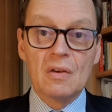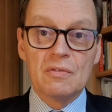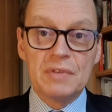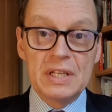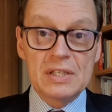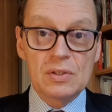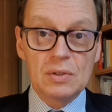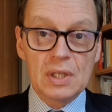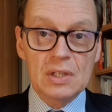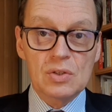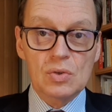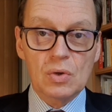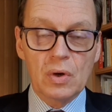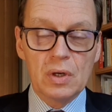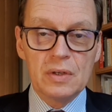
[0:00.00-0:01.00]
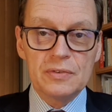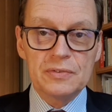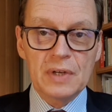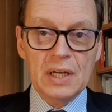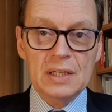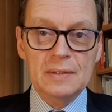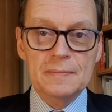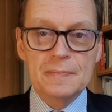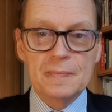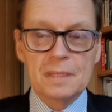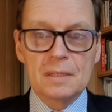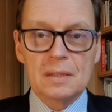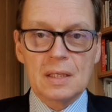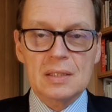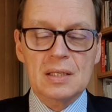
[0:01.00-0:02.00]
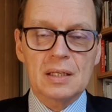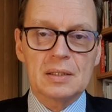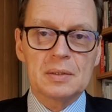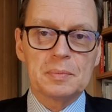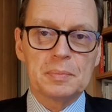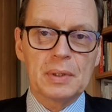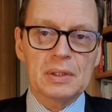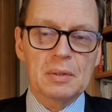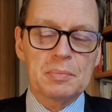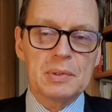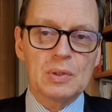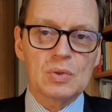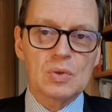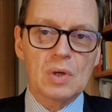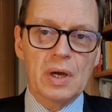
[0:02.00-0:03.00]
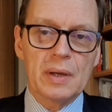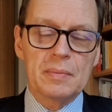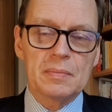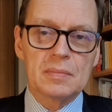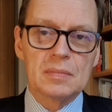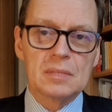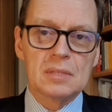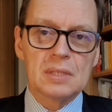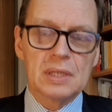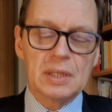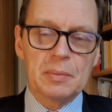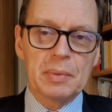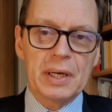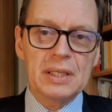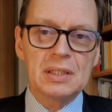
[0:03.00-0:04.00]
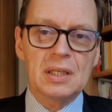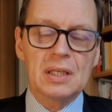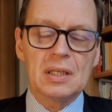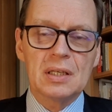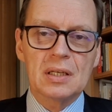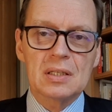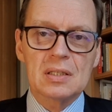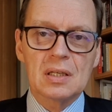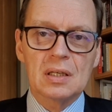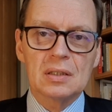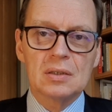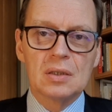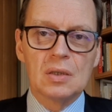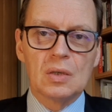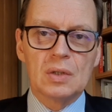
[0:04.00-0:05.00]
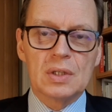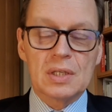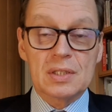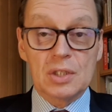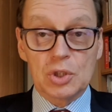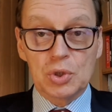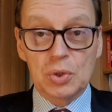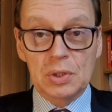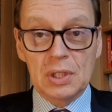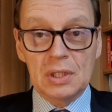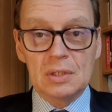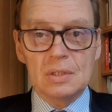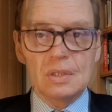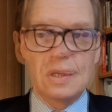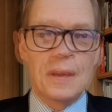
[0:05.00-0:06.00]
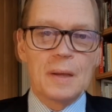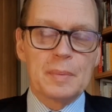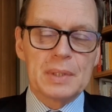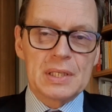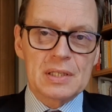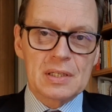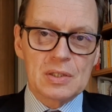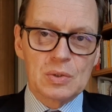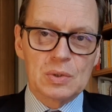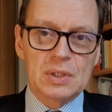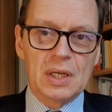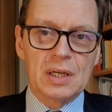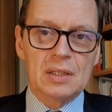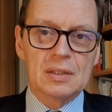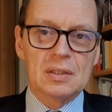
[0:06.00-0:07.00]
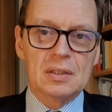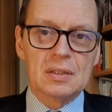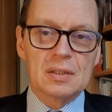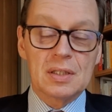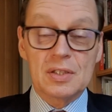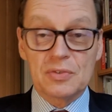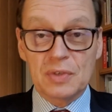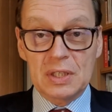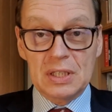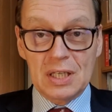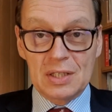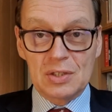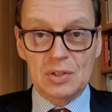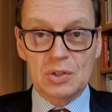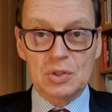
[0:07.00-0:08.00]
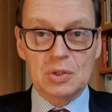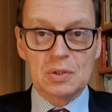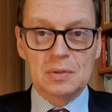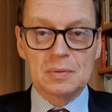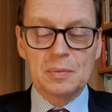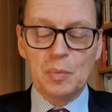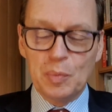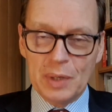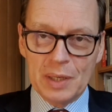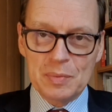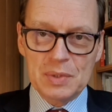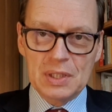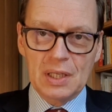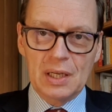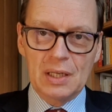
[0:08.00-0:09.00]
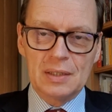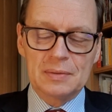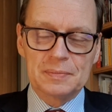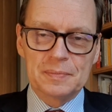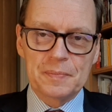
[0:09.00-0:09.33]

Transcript: Willst du denn zur Hölle fahren? Das hat Pater Pio zu einem seiner Beichtkinder gesagt und das erschüttert, aber das Resultat ist fantastisch. Bleiben Sie dran.